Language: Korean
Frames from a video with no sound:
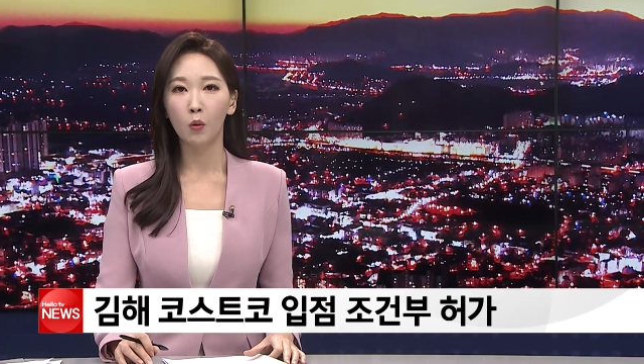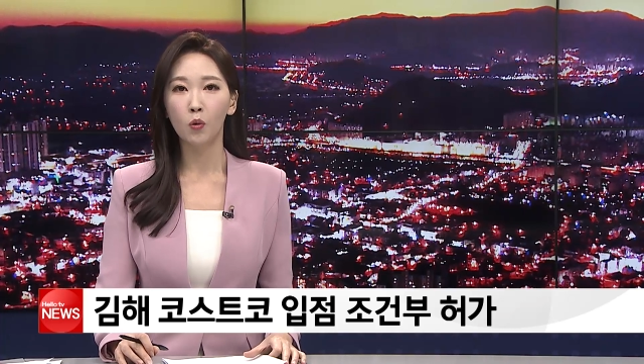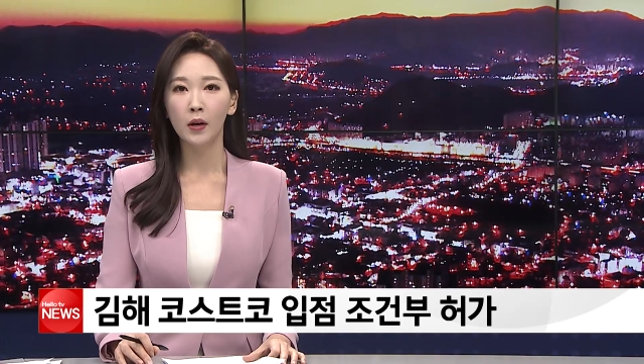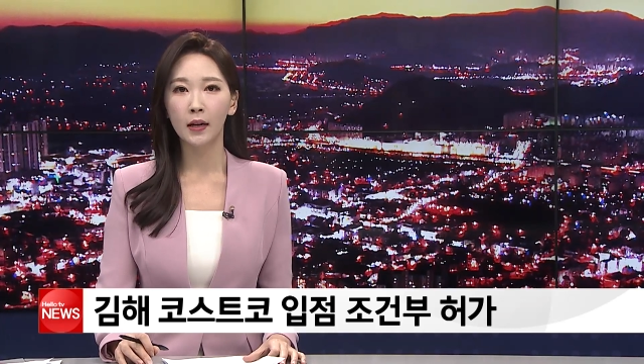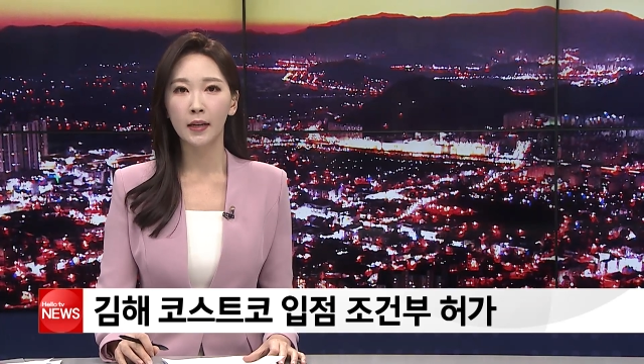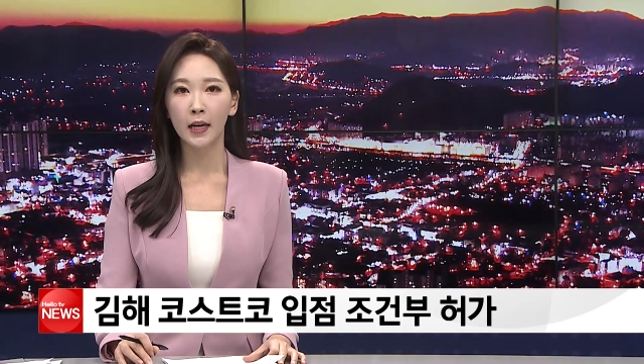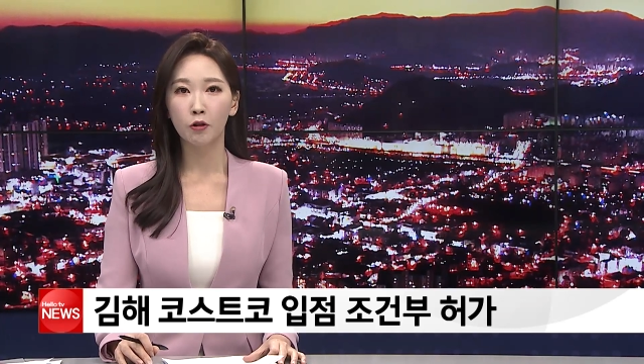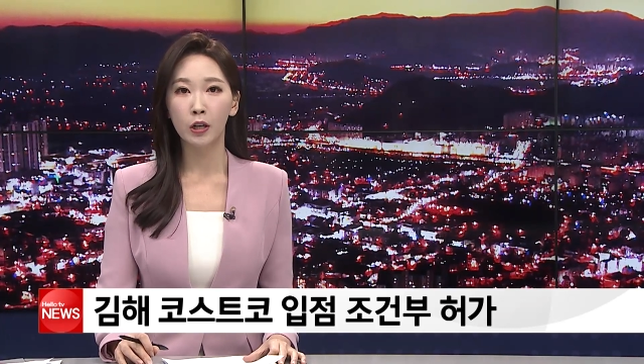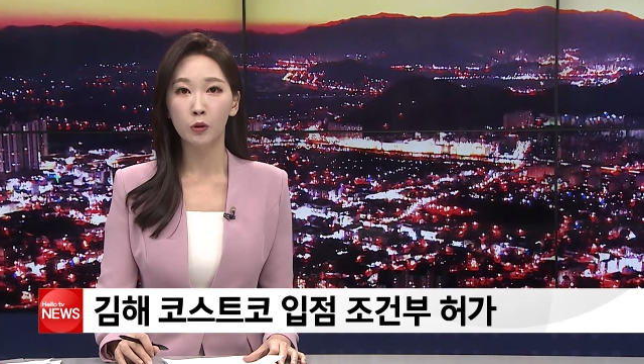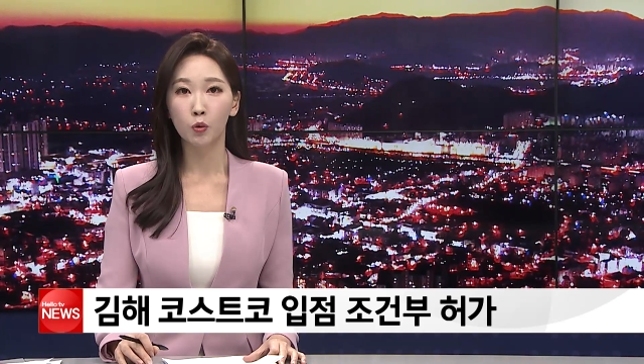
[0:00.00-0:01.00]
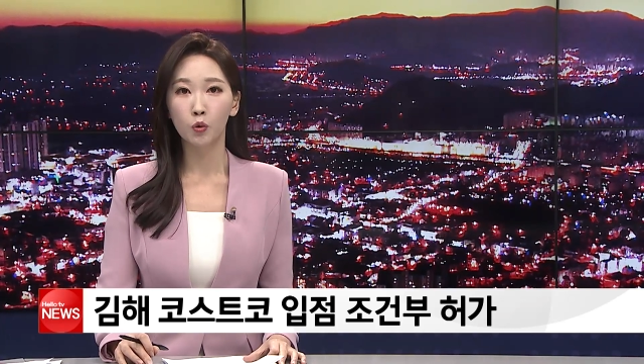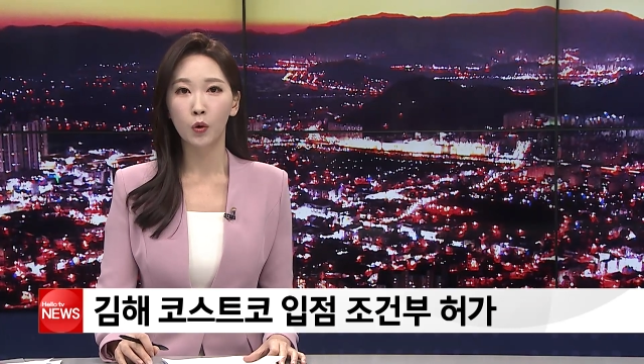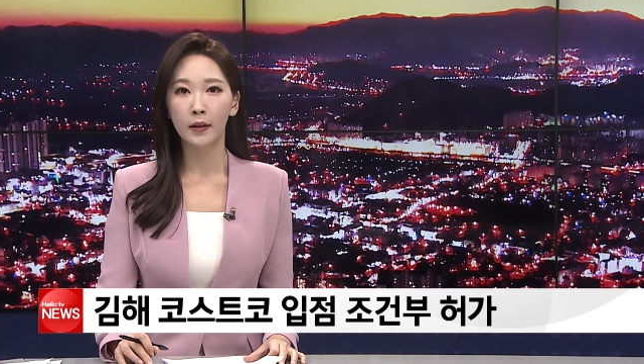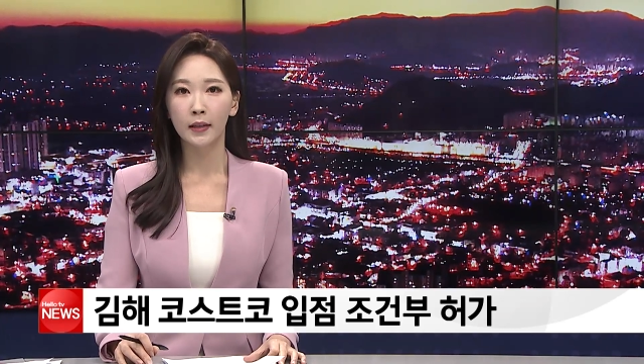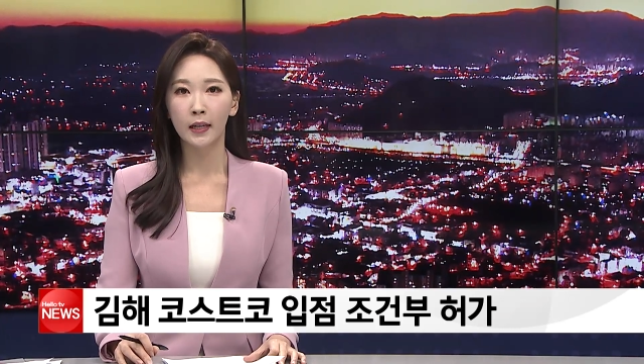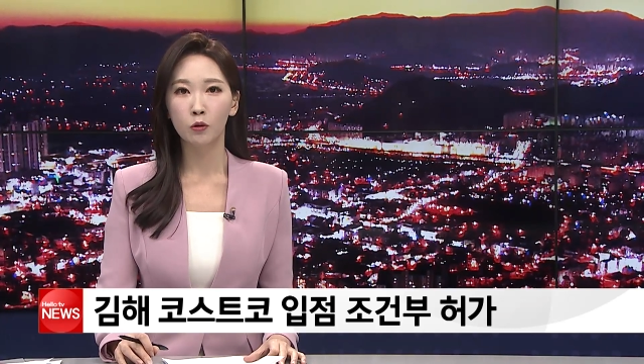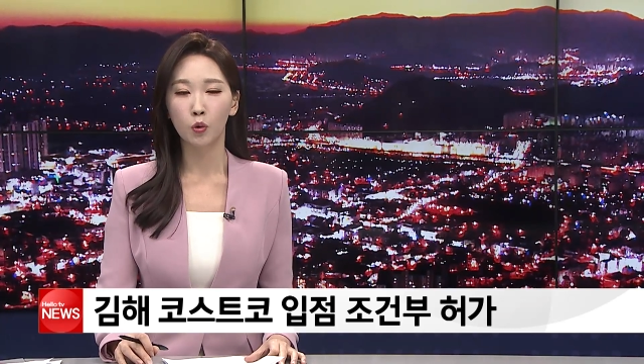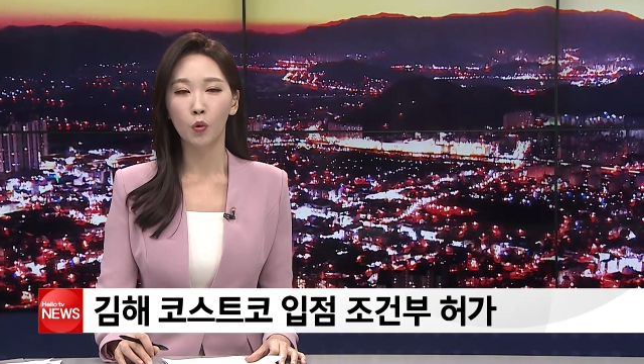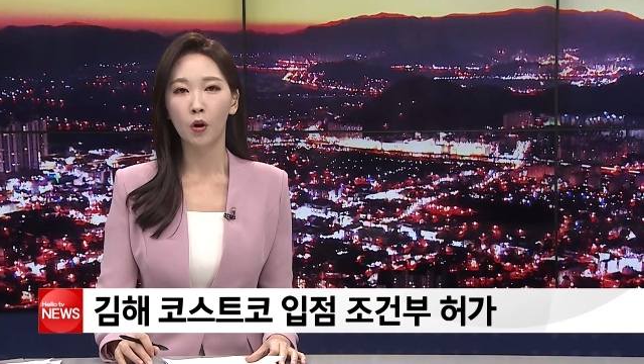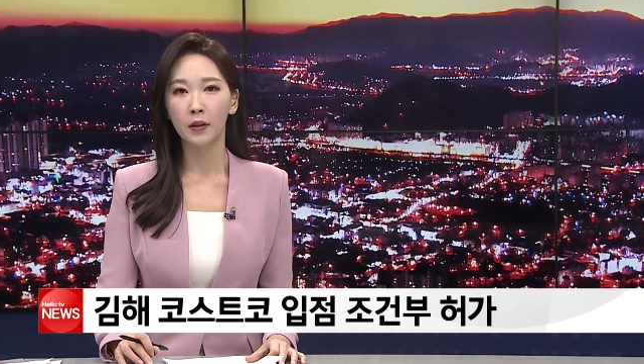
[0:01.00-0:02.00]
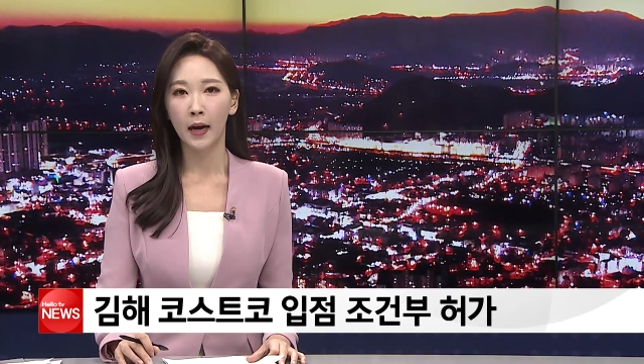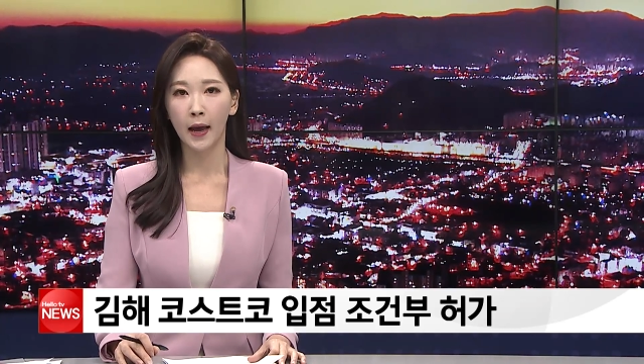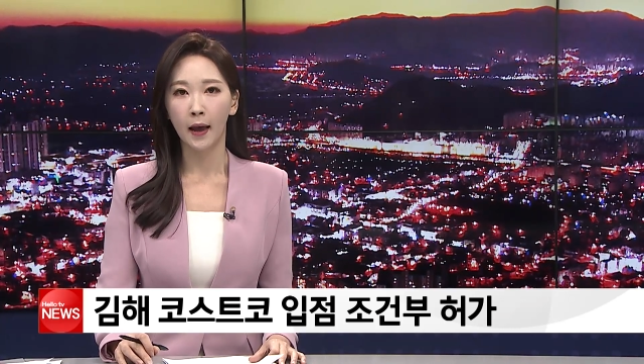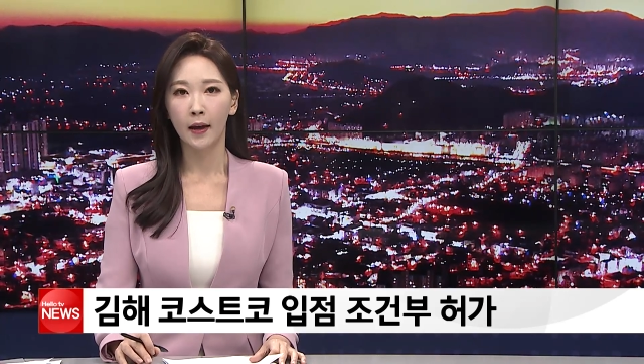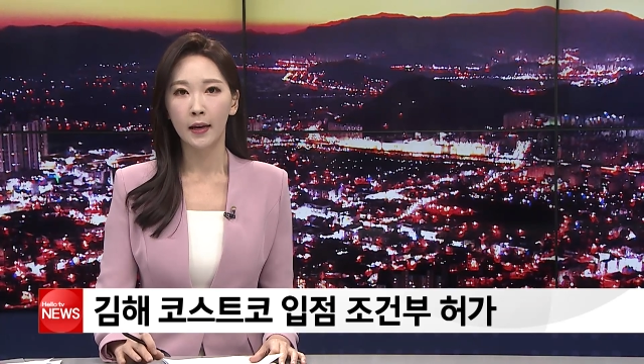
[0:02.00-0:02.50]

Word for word: 공간 개설을 요구한다는 조건 하에